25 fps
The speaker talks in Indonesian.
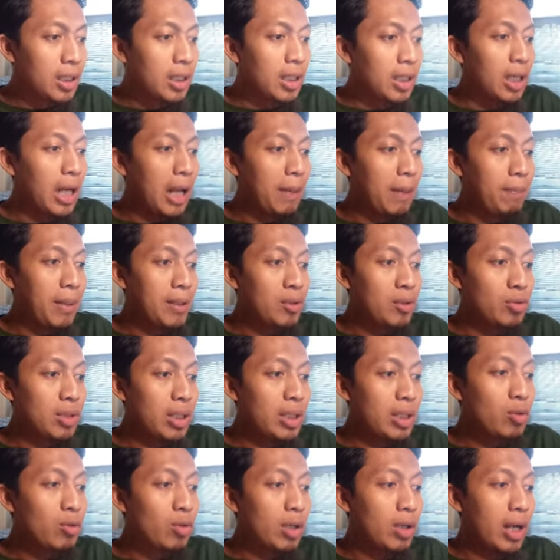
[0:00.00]
8
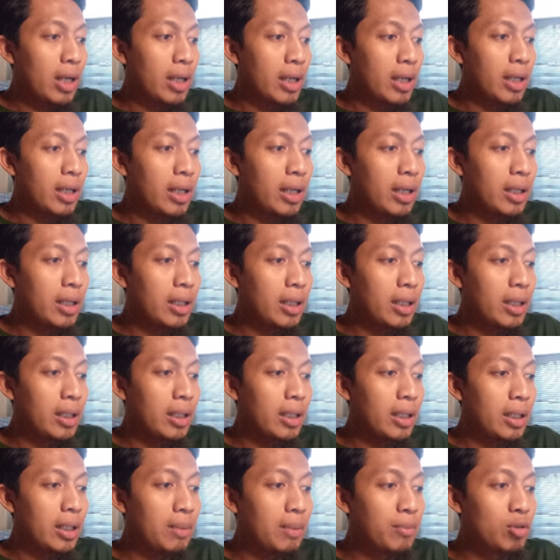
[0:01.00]
juta dikurang
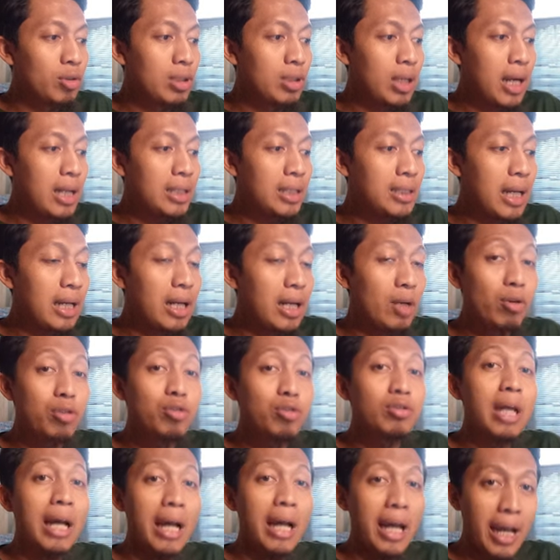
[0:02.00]
6 juta kan ada
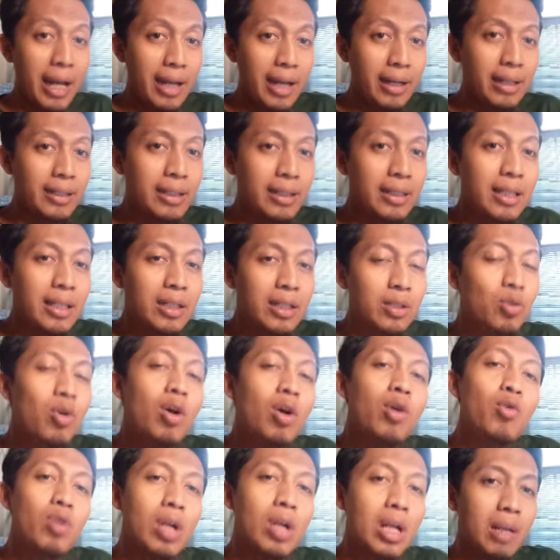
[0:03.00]
2 jutaan. Jadi
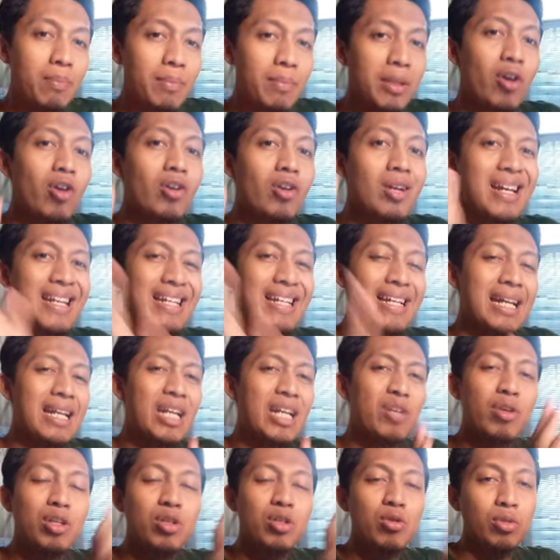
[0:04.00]
gue kurang lebih
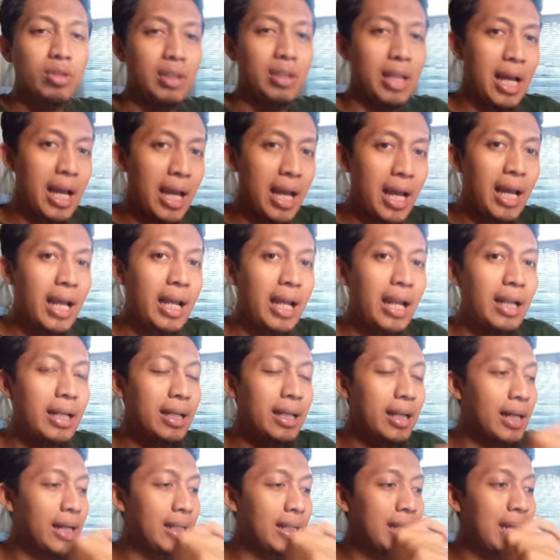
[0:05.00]
organikannya 2 juta
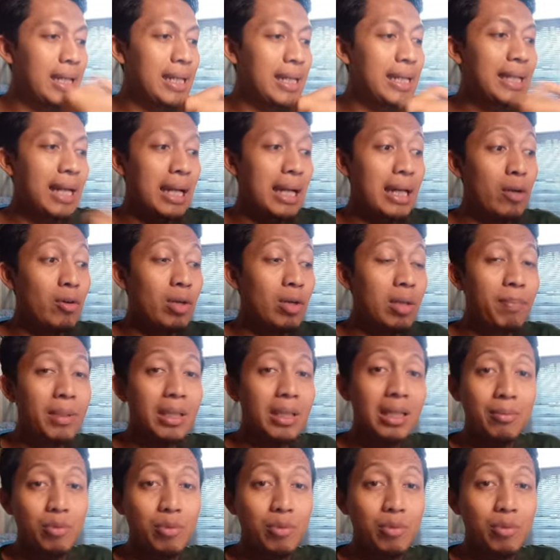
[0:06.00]
uh, dan iklannya gue dapat 6